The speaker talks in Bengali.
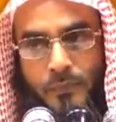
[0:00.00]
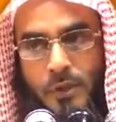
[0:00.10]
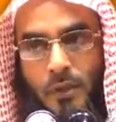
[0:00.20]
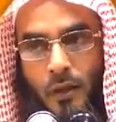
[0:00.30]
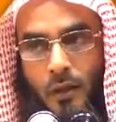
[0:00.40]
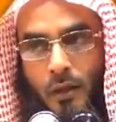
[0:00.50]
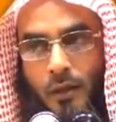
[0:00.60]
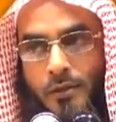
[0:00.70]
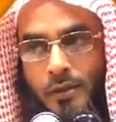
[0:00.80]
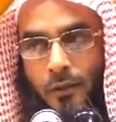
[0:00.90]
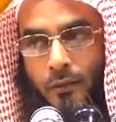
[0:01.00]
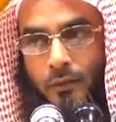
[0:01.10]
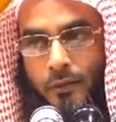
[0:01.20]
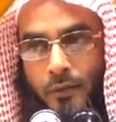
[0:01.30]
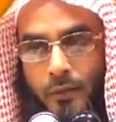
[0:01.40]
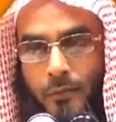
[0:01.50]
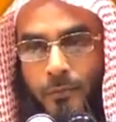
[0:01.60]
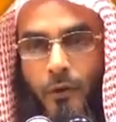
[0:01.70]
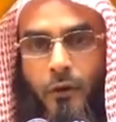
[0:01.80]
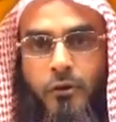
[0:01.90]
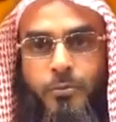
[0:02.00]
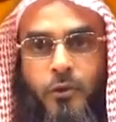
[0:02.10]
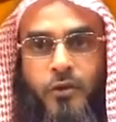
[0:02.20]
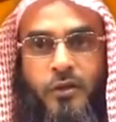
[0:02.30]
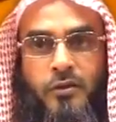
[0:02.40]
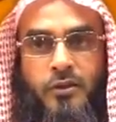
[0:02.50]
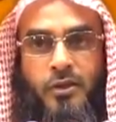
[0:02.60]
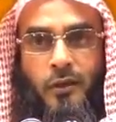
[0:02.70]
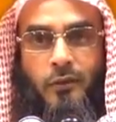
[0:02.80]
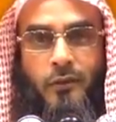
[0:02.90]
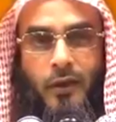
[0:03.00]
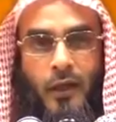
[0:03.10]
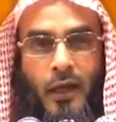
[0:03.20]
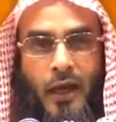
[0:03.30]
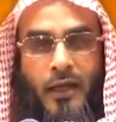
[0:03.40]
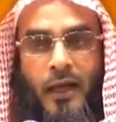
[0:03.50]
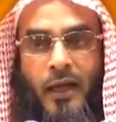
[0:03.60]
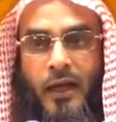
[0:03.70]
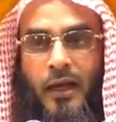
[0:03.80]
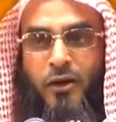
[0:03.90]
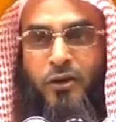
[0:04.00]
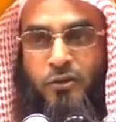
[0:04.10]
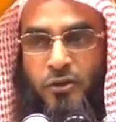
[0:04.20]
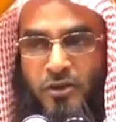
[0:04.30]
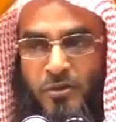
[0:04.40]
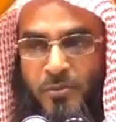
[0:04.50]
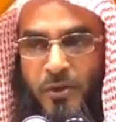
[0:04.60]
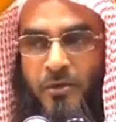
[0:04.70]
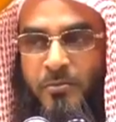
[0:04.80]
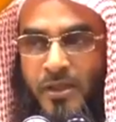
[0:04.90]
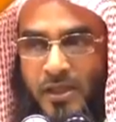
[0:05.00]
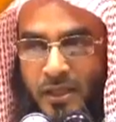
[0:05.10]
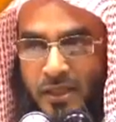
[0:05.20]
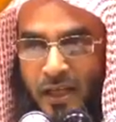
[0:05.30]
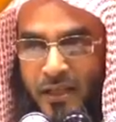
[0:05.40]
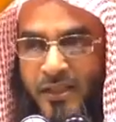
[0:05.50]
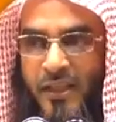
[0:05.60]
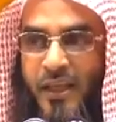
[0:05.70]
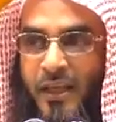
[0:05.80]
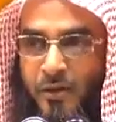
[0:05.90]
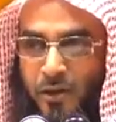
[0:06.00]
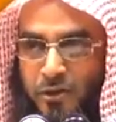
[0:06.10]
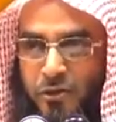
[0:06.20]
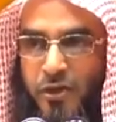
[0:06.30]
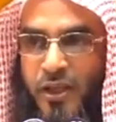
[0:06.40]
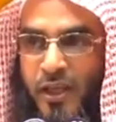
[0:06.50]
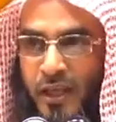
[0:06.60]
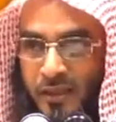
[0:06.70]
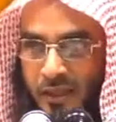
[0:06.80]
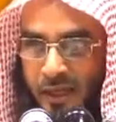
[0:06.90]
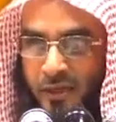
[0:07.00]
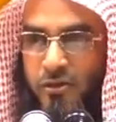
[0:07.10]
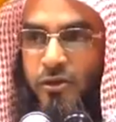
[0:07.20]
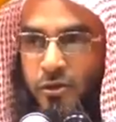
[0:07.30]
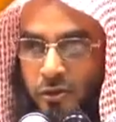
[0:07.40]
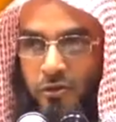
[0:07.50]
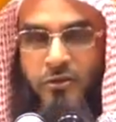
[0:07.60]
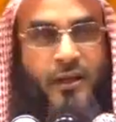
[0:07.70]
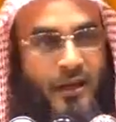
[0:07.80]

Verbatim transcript: জি হ্যাঁ এরা ছিল বদ প্রকৃতির ছিল আর আল্লাহ অন্তর সম্পর্কে বেশি জানেন যে এর অন্তর কি হেদায়তের যোগ্যতা